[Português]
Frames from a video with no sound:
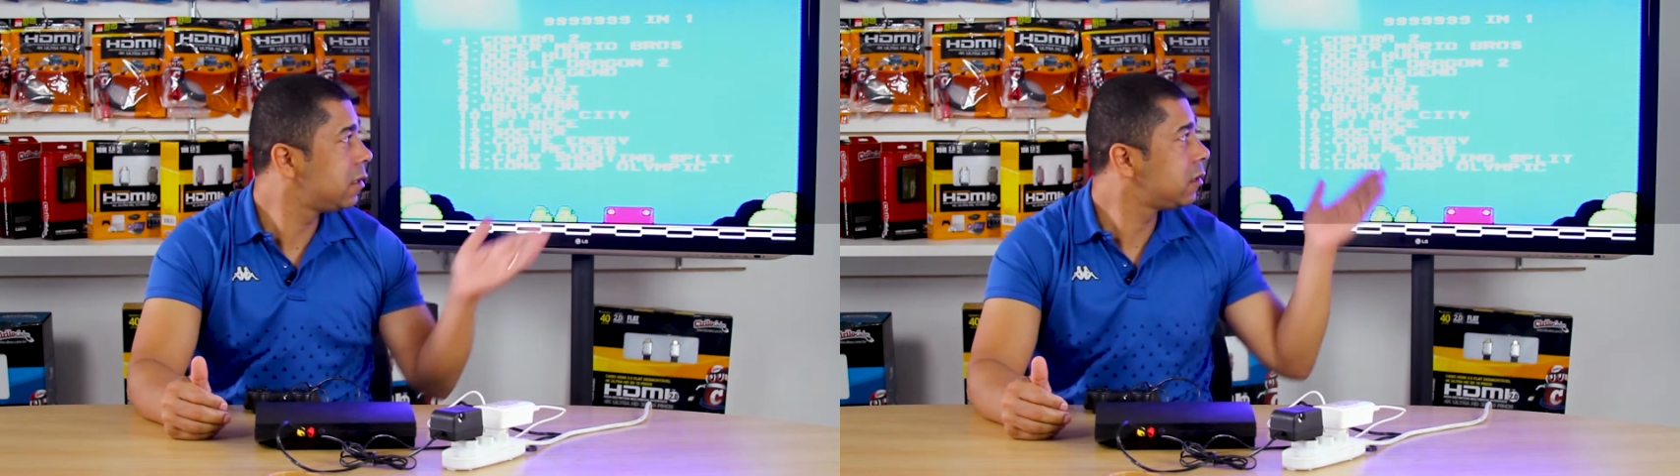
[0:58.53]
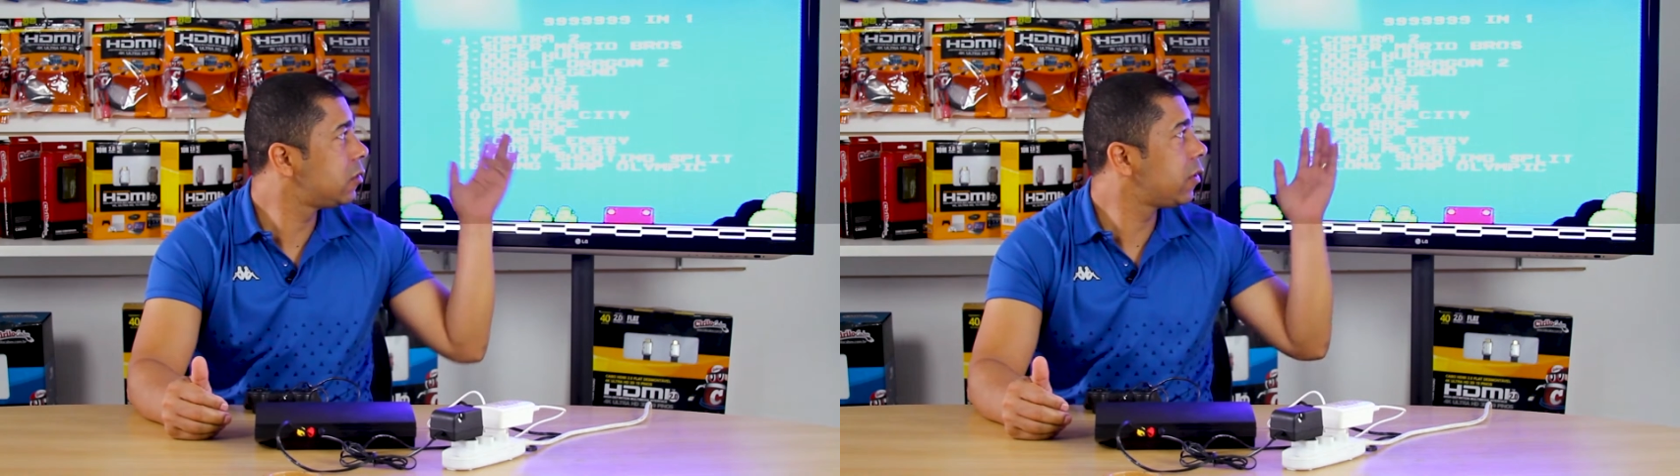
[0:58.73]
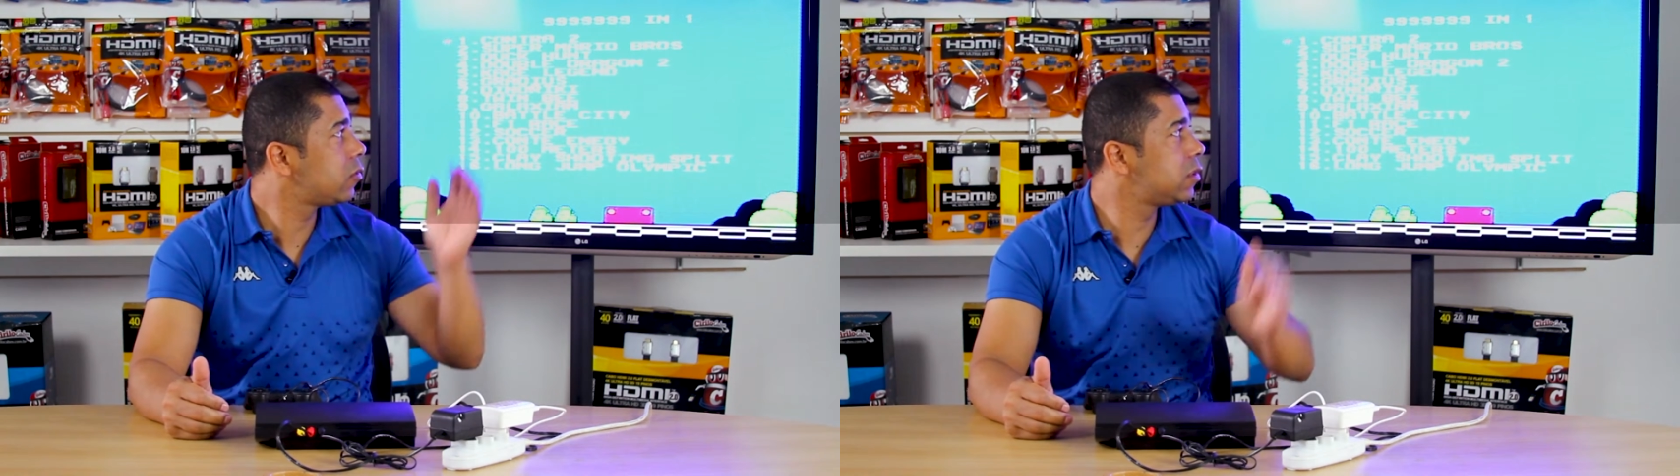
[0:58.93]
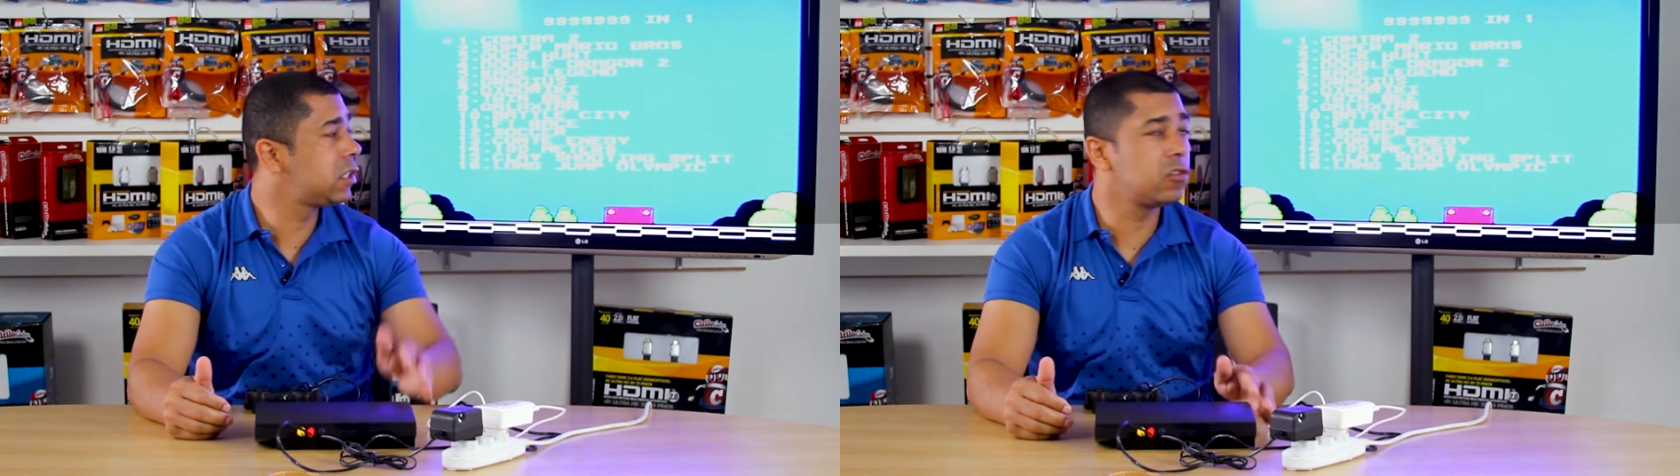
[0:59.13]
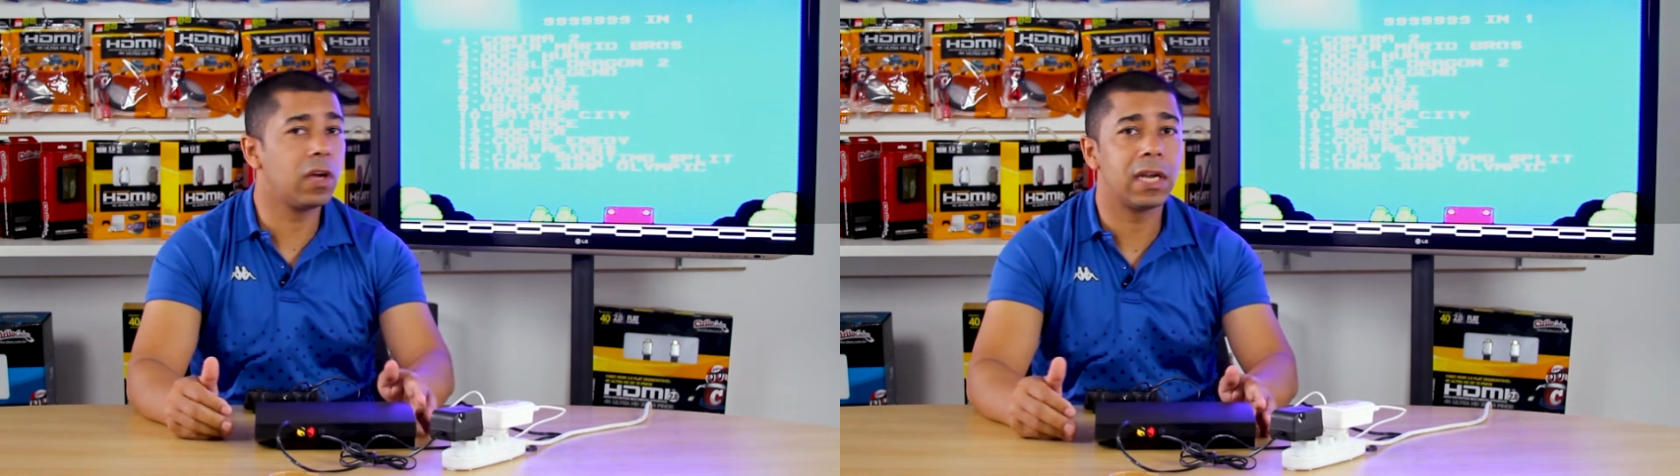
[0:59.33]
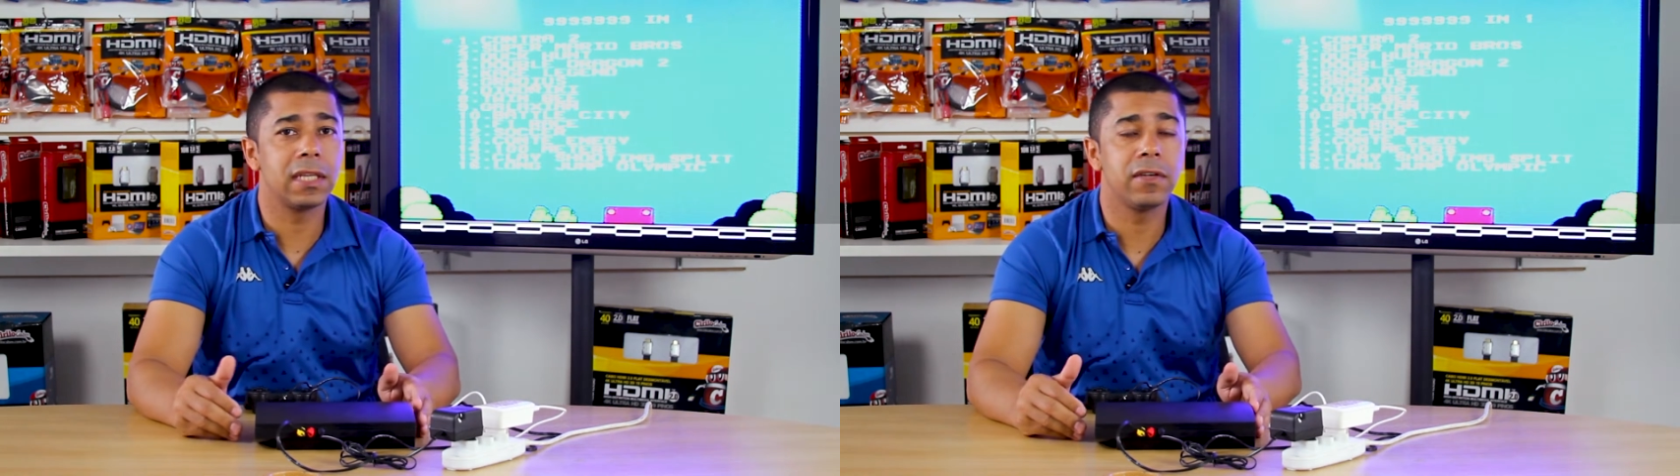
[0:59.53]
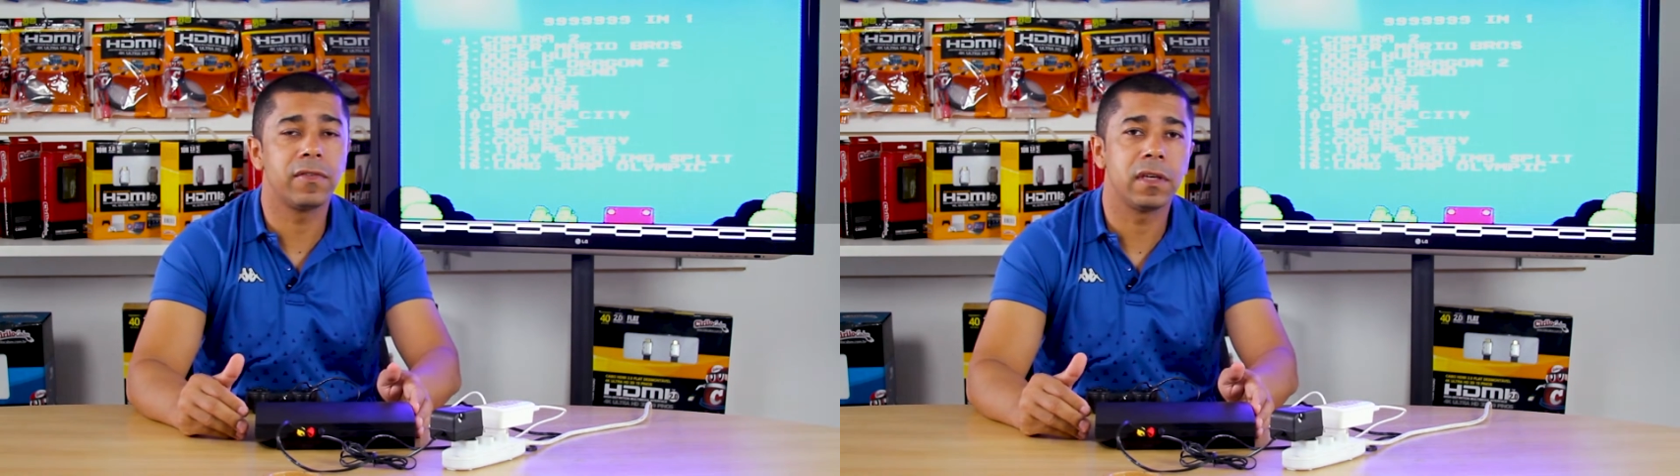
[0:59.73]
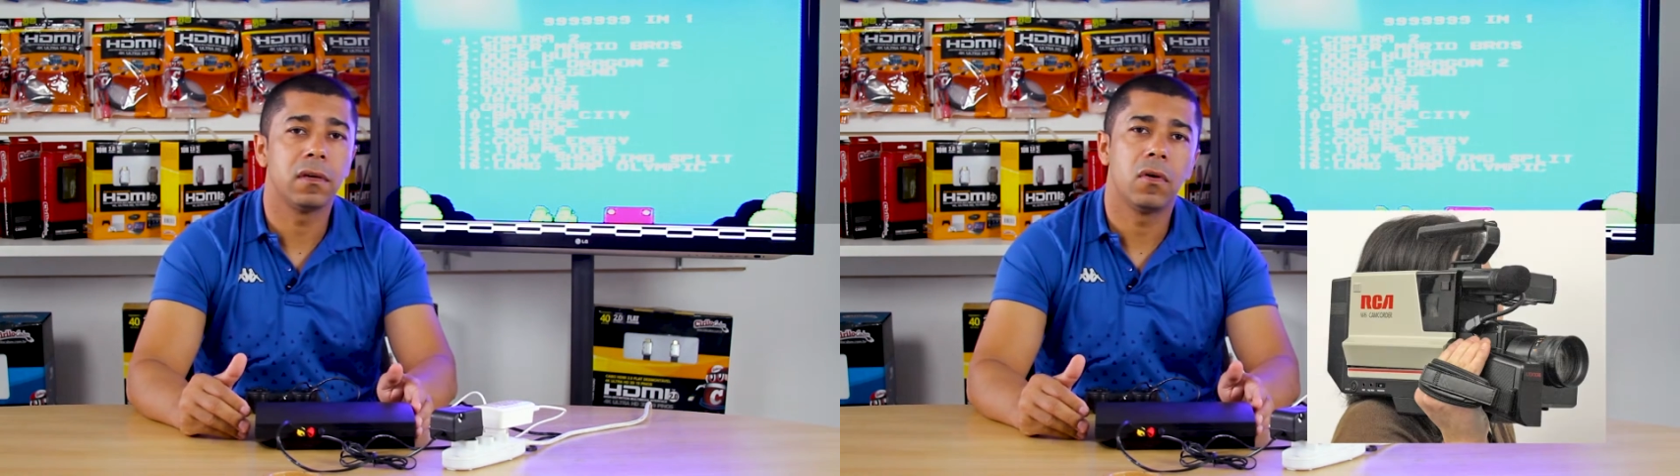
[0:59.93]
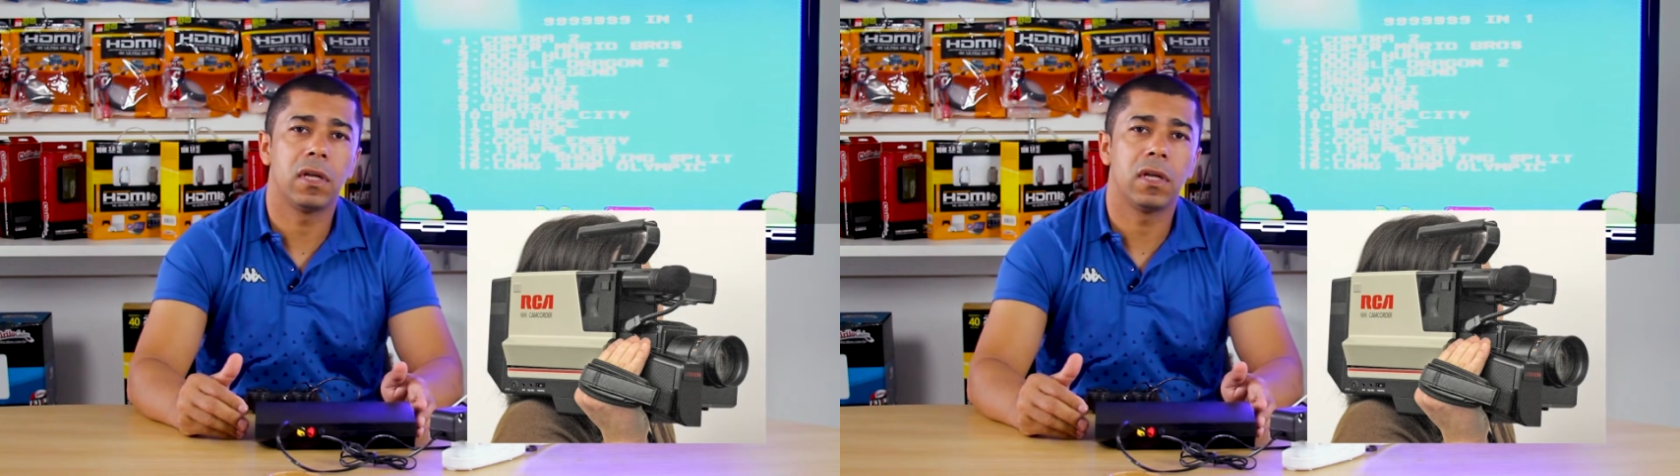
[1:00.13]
você vai conseguir jogar na TV.